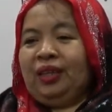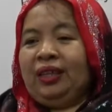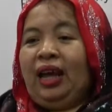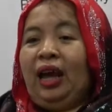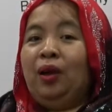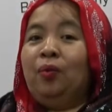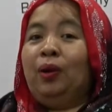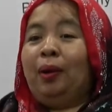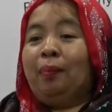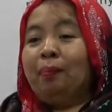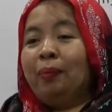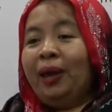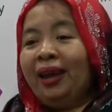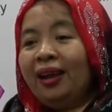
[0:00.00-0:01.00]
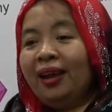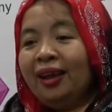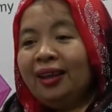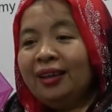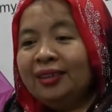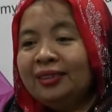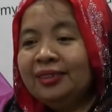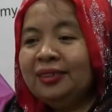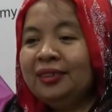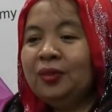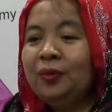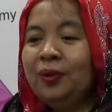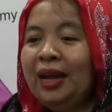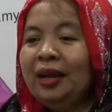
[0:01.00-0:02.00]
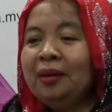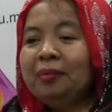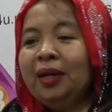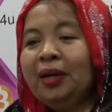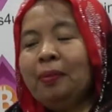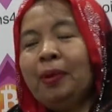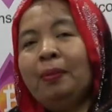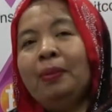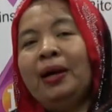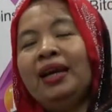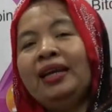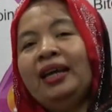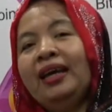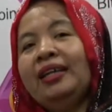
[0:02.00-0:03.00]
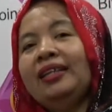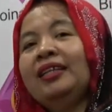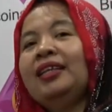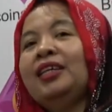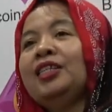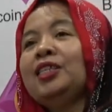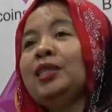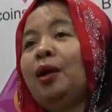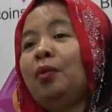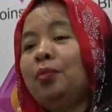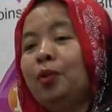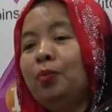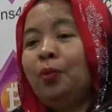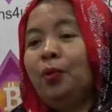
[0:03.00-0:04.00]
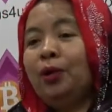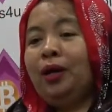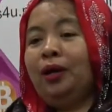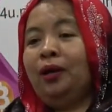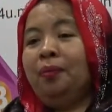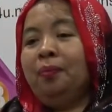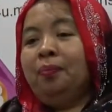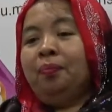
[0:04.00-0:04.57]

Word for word: Dahil walang pera, well mga pabayan, it's time na po na